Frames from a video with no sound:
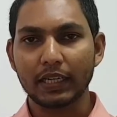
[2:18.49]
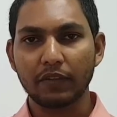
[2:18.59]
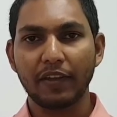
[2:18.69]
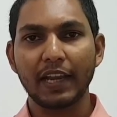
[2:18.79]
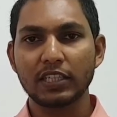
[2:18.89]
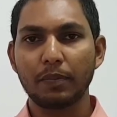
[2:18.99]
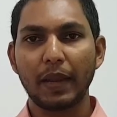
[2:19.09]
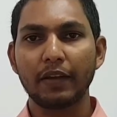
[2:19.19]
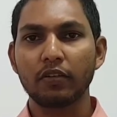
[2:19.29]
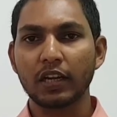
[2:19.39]
కరెక్ట్
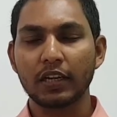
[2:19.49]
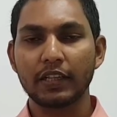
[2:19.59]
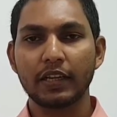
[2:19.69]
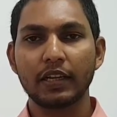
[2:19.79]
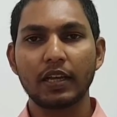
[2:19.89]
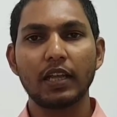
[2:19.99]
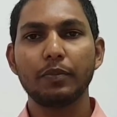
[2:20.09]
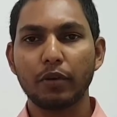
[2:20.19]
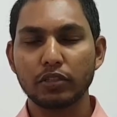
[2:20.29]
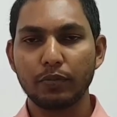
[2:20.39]
ఫైనాన్షియల్ ప్లాన్ ఉన్నట్లయితే కనుక
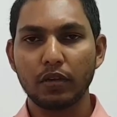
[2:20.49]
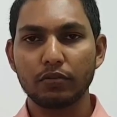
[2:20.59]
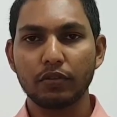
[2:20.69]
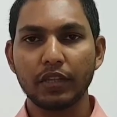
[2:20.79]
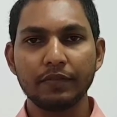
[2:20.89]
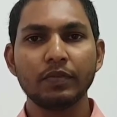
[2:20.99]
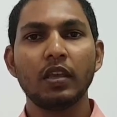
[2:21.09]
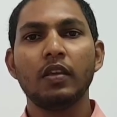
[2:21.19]
అది పాసిబుల్ అవుతుంది